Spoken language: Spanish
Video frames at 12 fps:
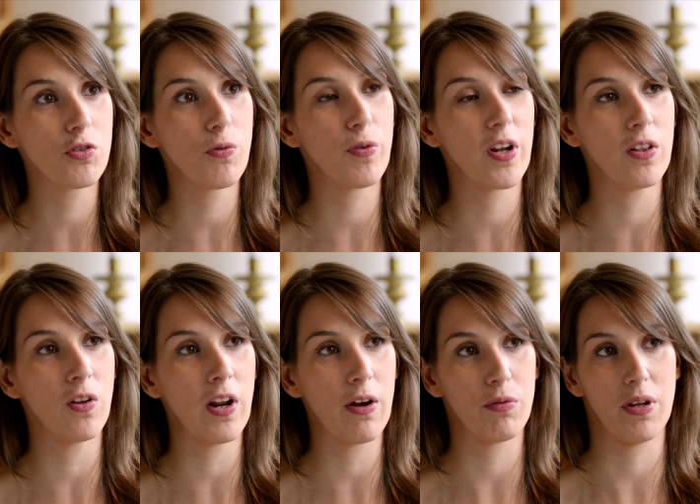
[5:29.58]
sufriendo
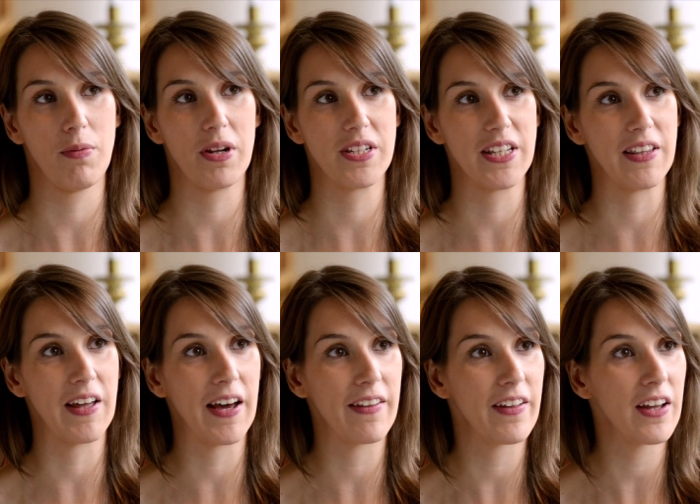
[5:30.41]
las
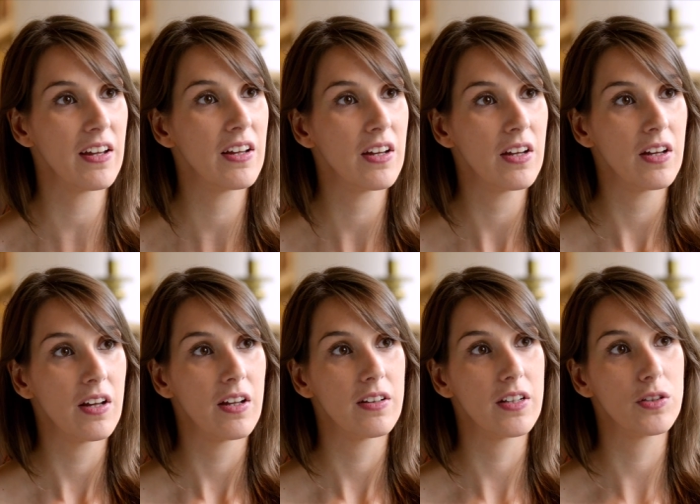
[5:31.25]
universidades,
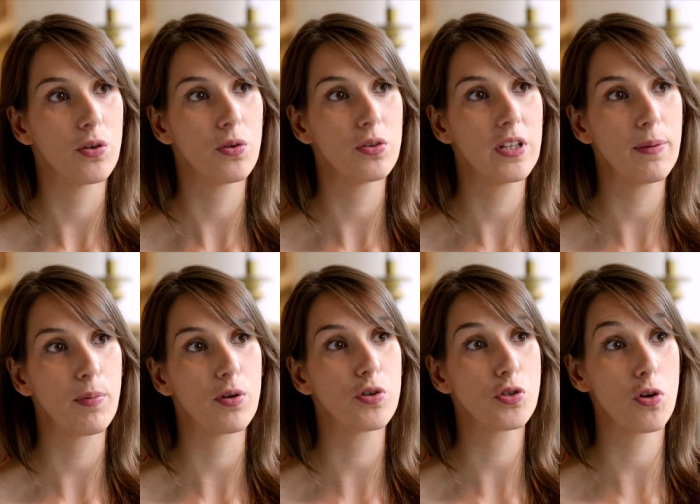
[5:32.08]
de todo
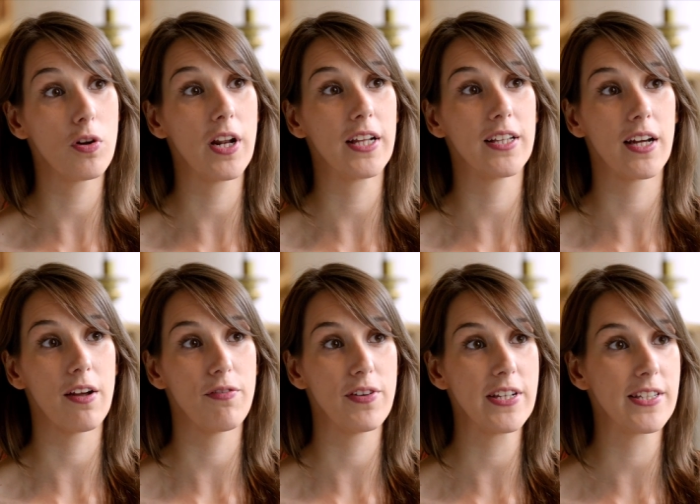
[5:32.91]
tipo, no solo el
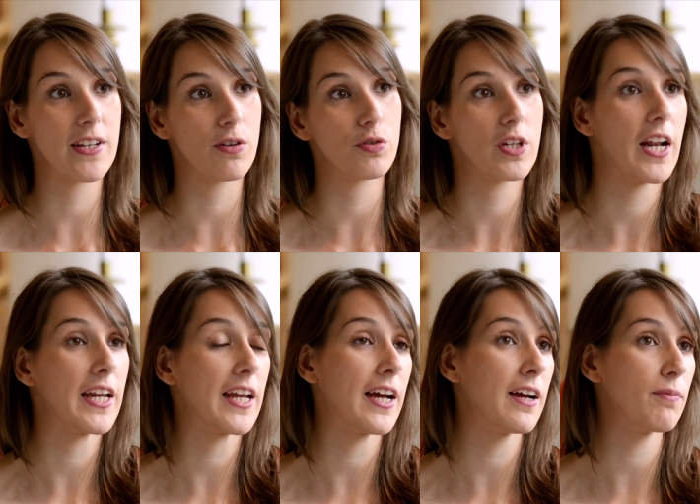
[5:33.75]
ataque físico,
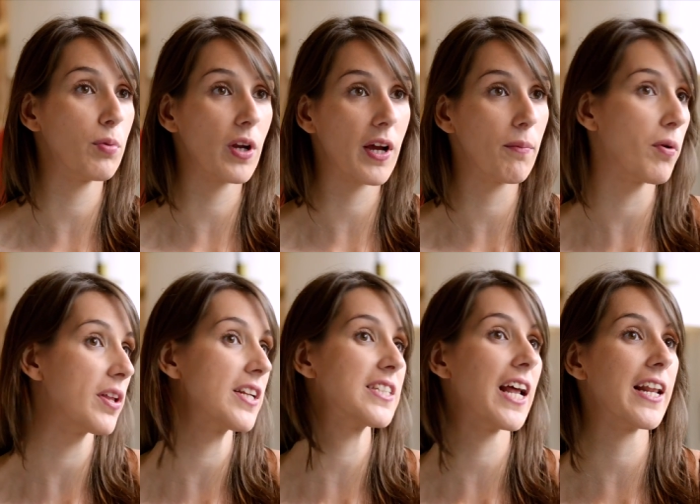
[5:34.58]
salían, por ejemplo,
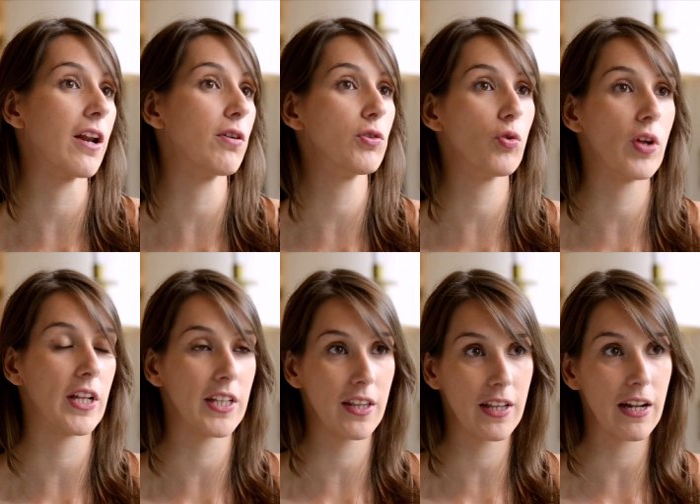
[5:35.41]
ayer salían los
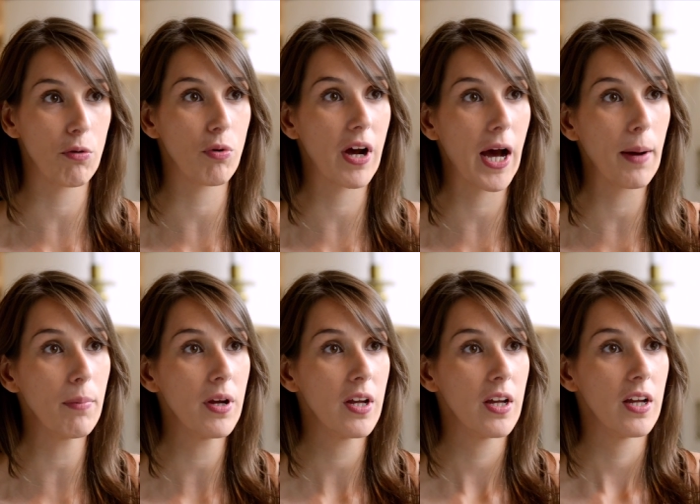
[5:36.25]
estudiantes de la UCAP
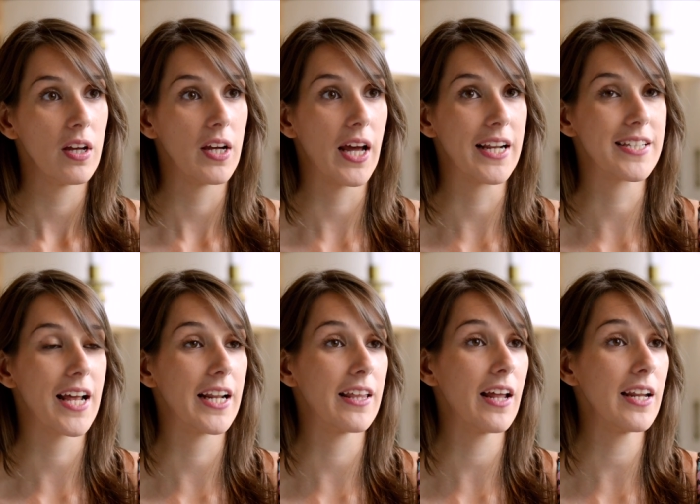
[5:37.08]
y a la
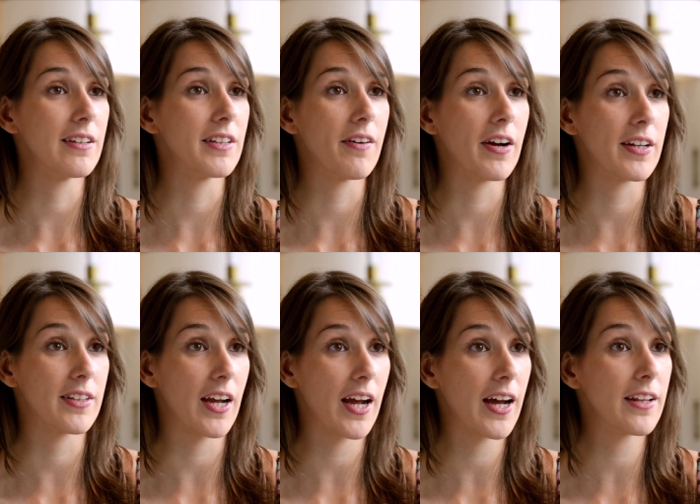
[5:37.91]
salida les estaban
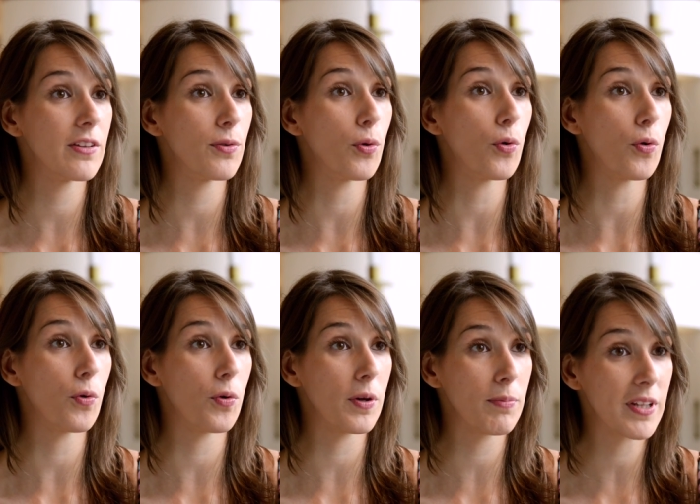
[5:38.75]
atracando.
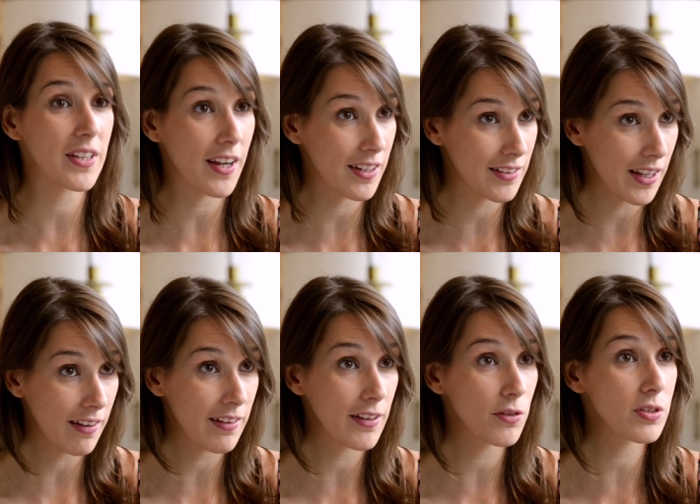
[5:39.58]
Hoy, mientras
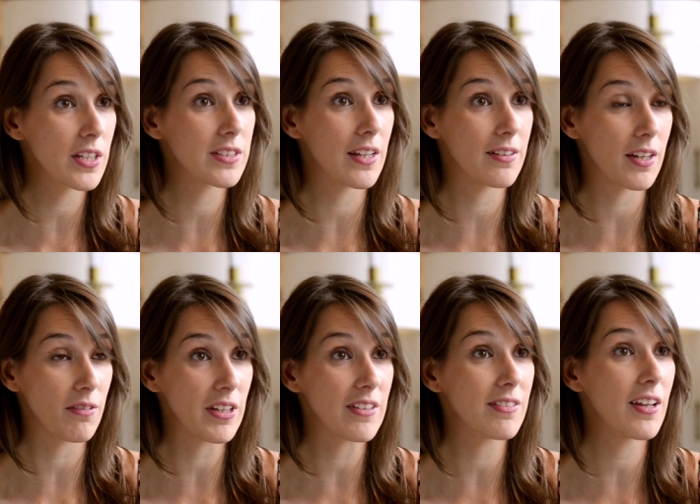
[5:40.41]
está dándose esta
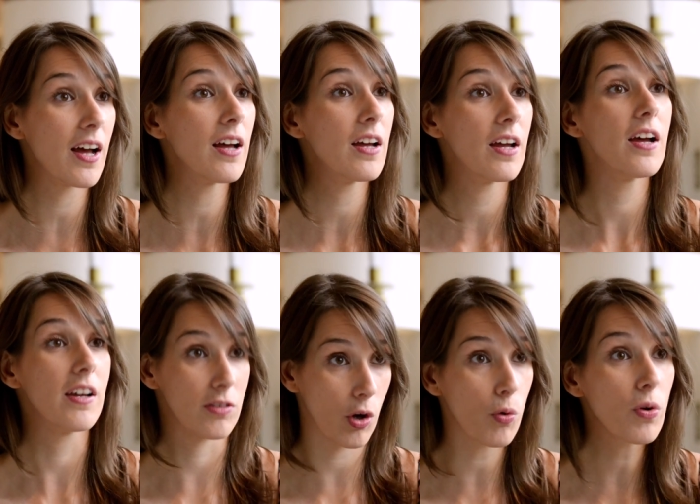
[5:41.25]
entrevista,
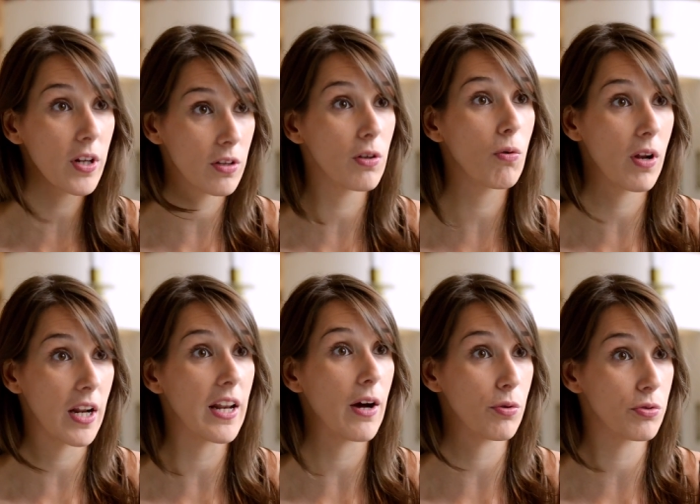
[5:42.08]
está ocurriendo igual
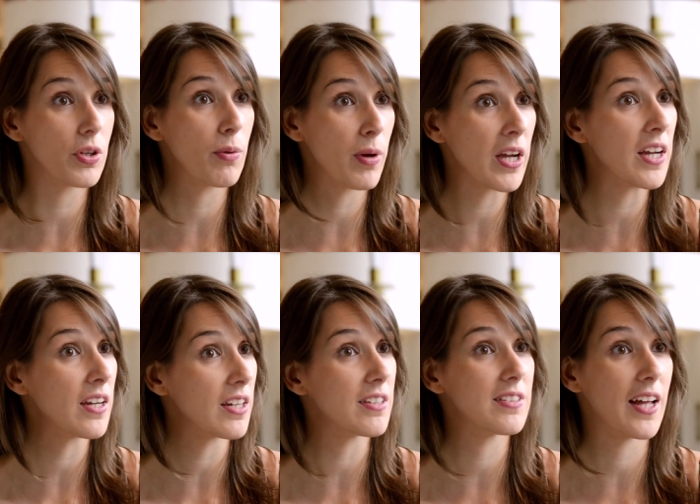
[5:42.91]
en la
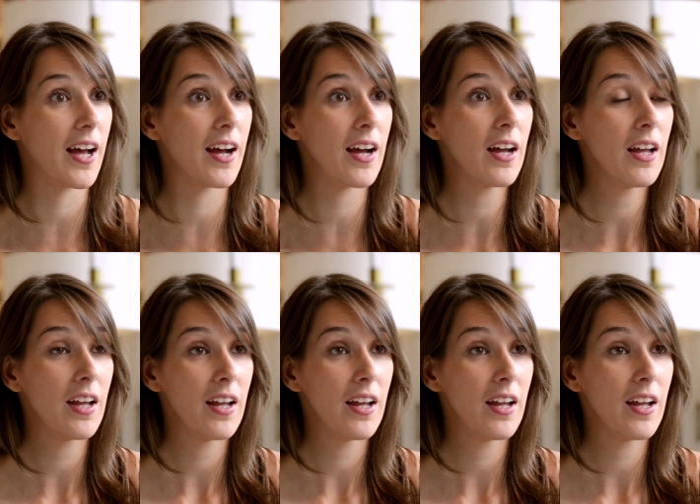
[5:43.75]
UCB, están